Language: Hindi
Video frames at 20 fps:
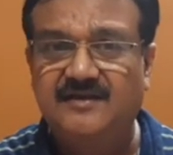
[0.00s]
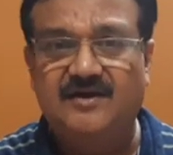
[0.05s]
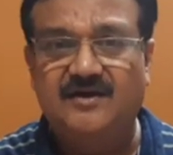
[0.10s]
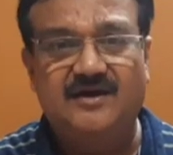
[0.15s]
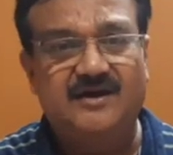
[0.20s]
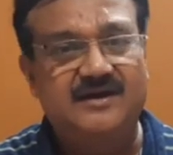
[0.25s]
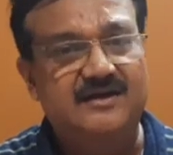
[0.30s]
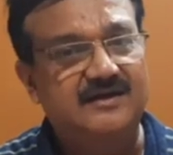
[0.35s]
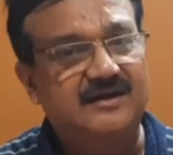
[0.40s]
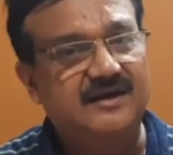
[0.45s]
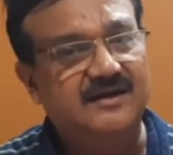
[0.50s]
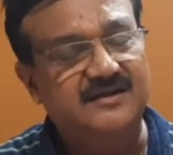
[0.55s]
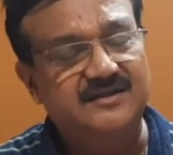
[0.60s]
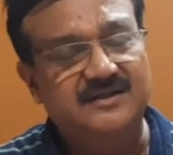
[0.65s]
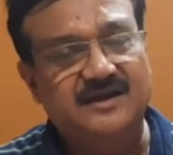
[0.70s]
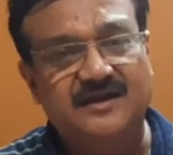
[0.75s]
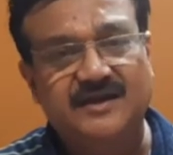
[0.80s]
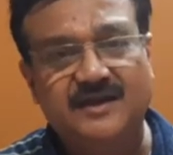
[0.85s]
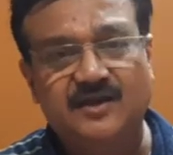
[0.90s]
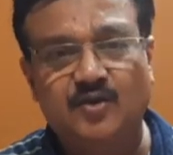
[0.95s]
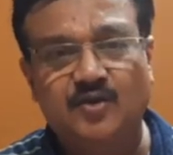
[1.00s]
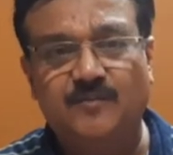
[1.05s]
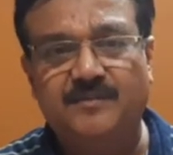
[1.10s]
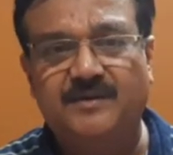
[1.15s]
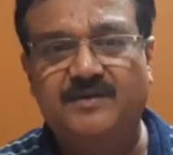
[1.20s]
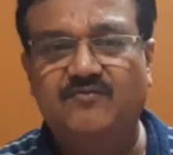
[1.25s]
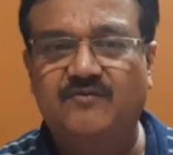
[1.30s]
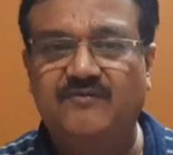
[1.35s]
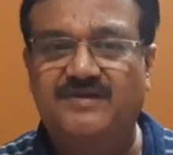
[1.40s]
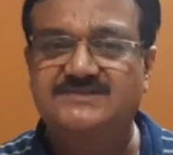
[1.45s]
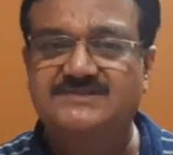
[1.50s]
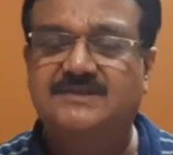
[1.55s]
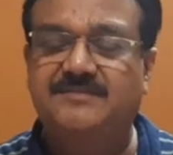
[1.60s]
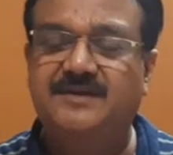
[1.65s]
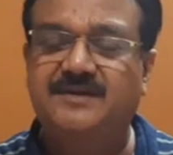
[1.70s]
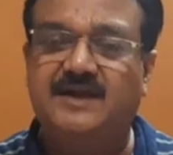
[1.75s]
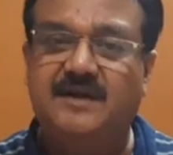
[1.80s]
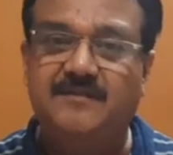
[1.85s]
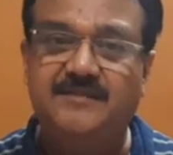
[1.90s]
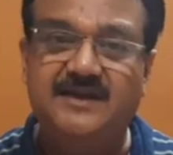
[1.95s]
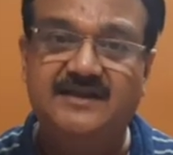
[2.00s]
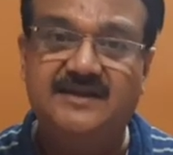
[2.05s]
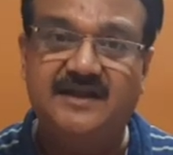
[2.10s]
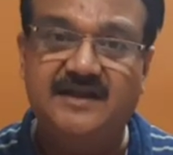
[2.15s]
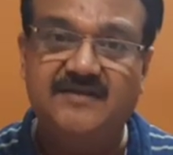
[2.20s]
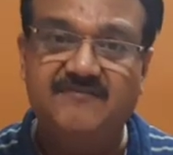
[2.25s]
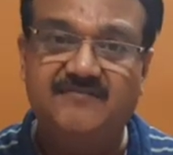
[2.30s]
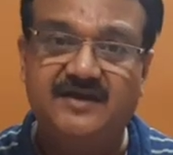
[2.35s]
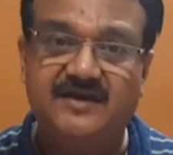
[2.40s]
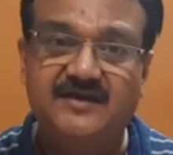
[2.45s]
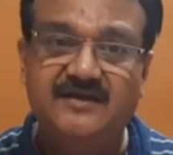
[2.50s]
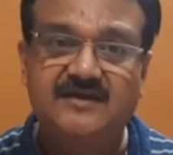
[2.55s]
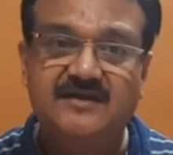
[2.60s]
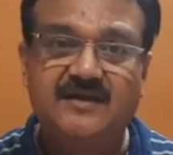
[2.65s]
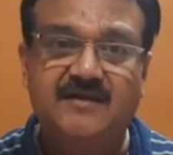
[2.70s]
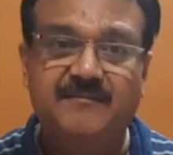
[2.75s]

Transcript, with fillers: लगातार गेंदों पर वो वास्तव में काबिल तारीफ है